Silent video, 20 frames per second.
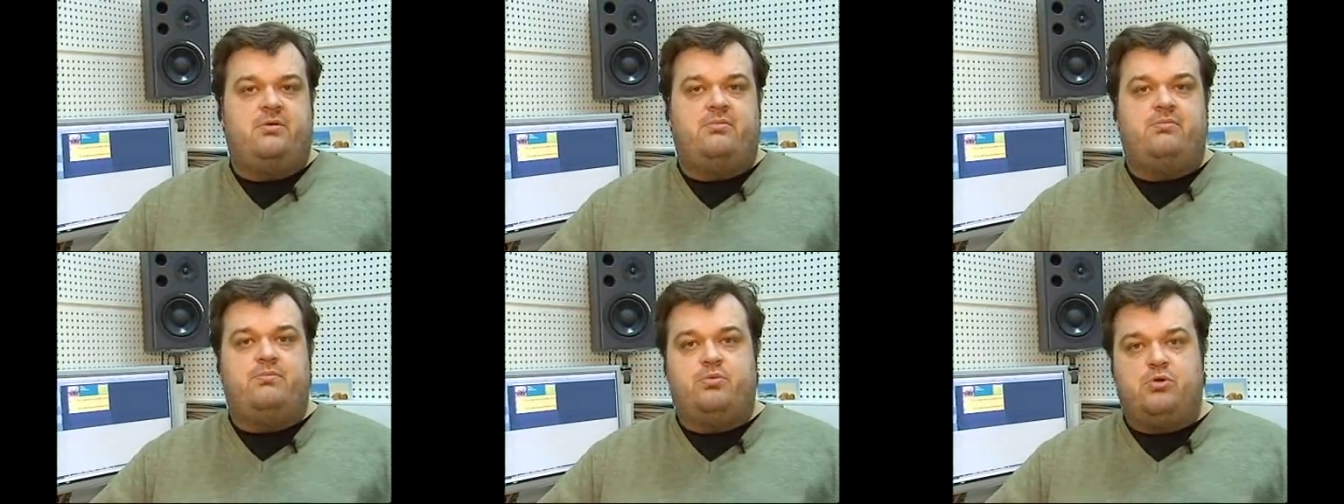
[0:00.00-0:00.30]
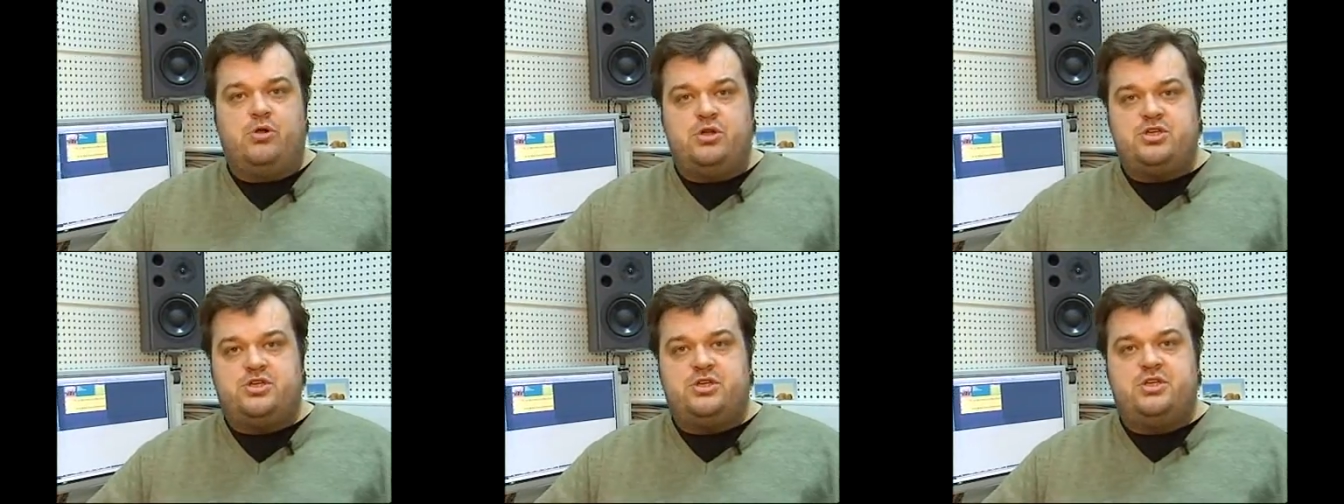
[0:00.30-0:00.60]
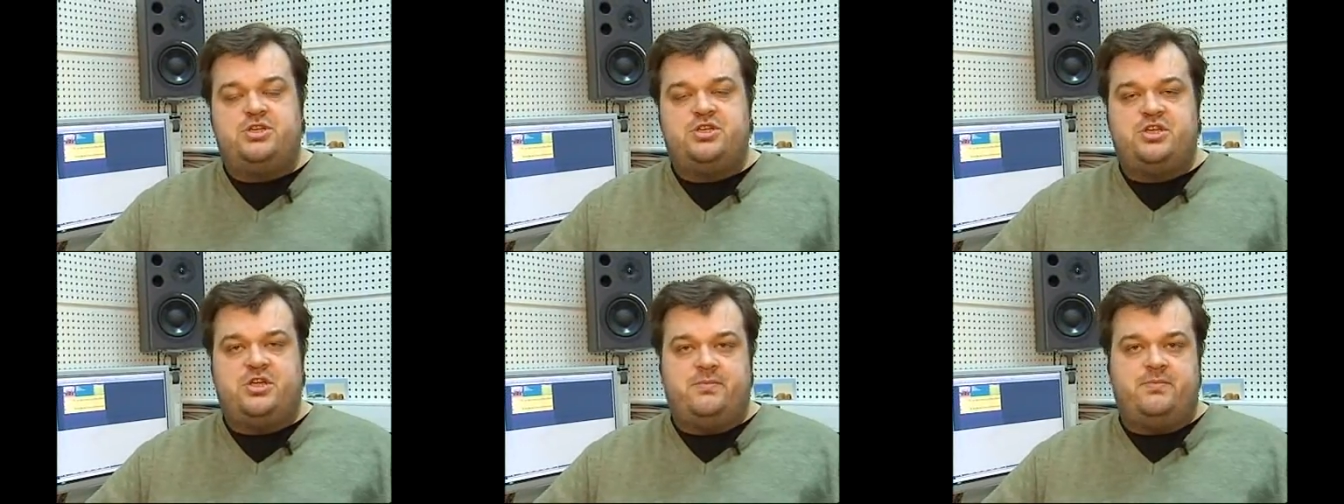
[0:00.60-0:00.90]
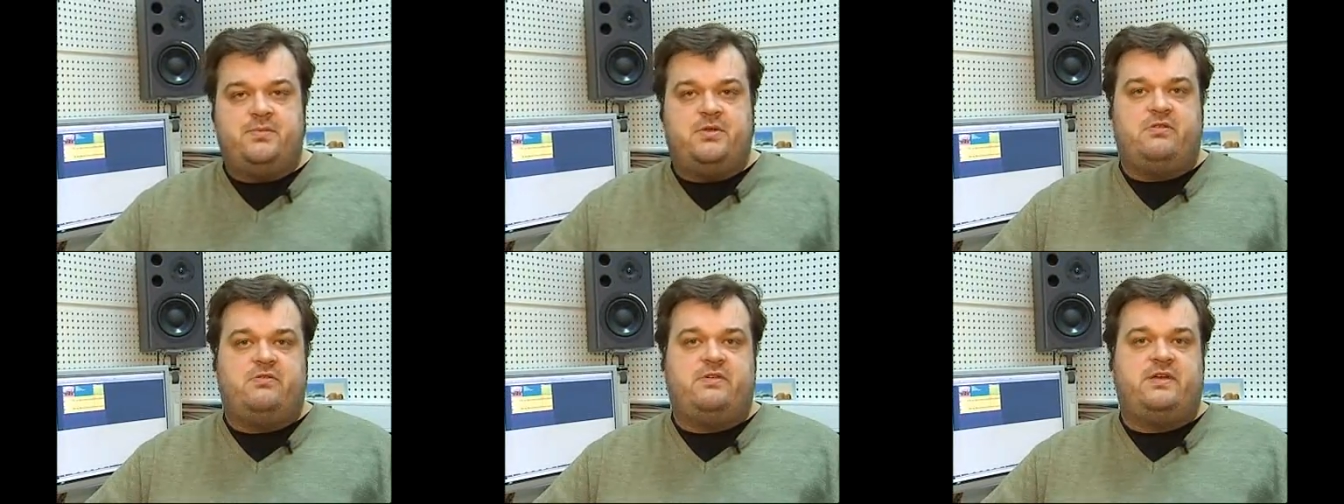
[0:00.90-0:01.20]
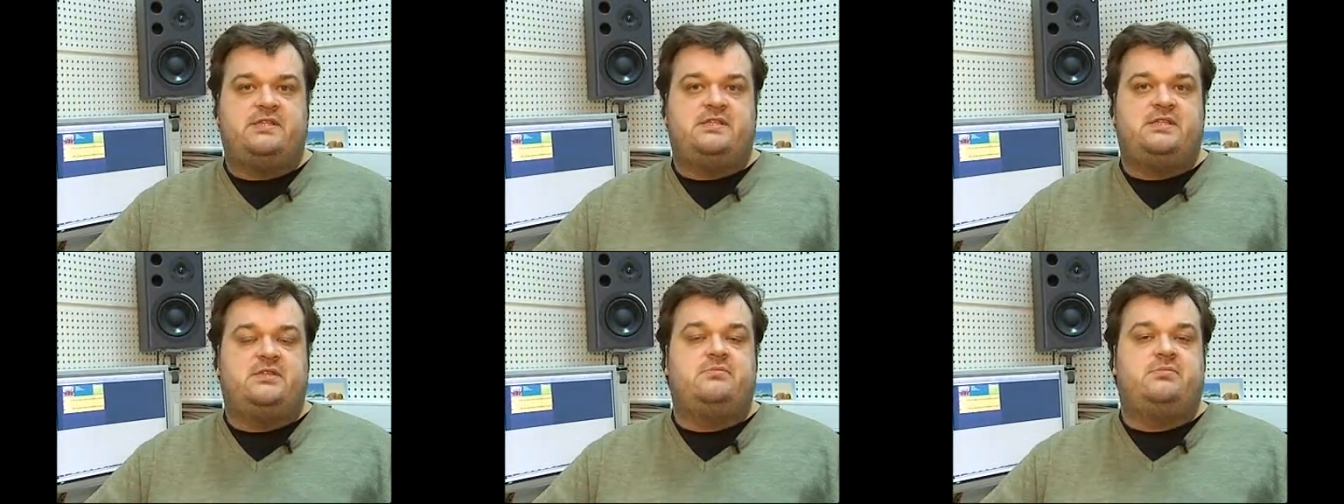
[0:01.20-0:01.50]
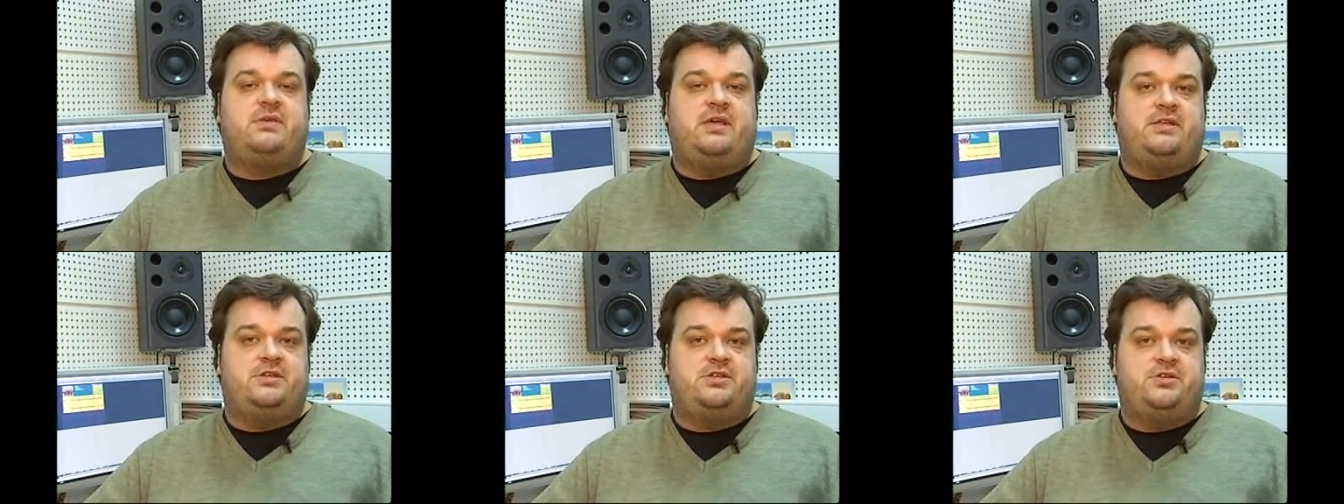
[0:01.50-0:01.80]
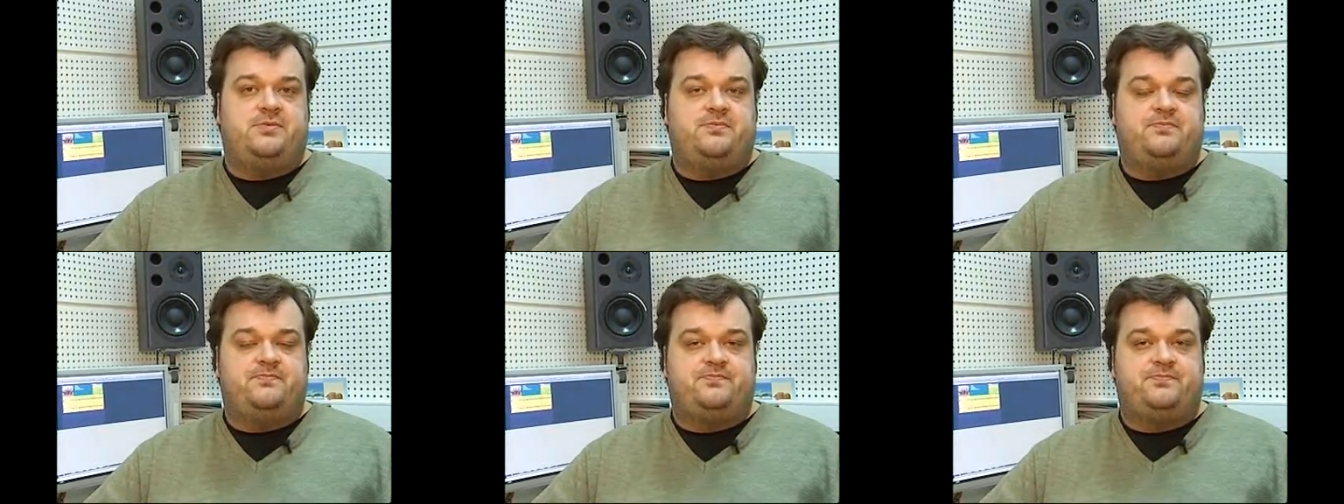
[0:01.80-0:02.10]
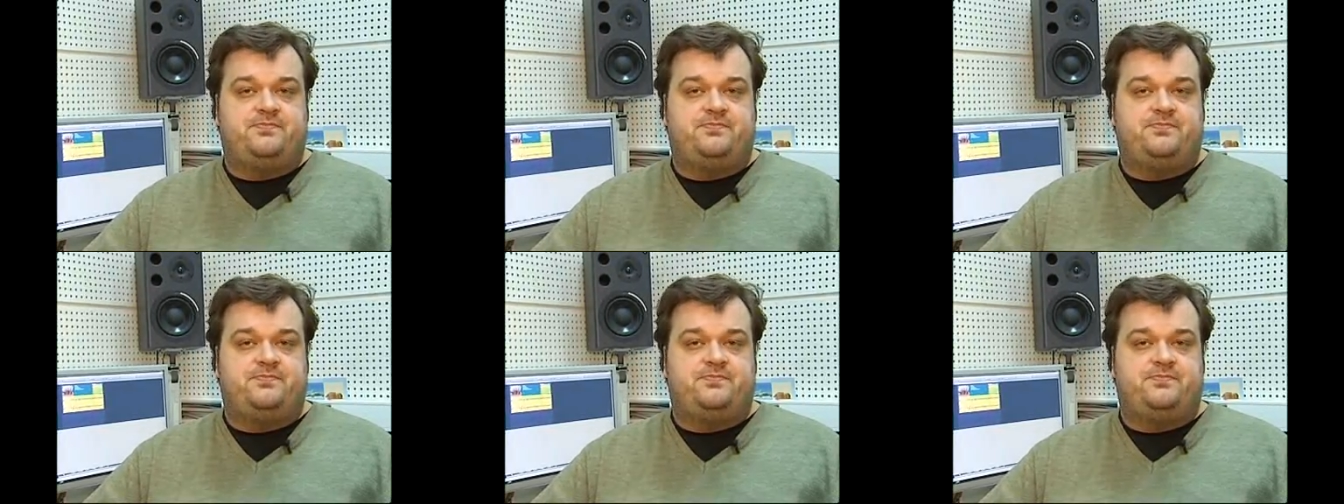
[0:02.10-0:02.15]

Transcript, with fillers: больше, чем в один мяч.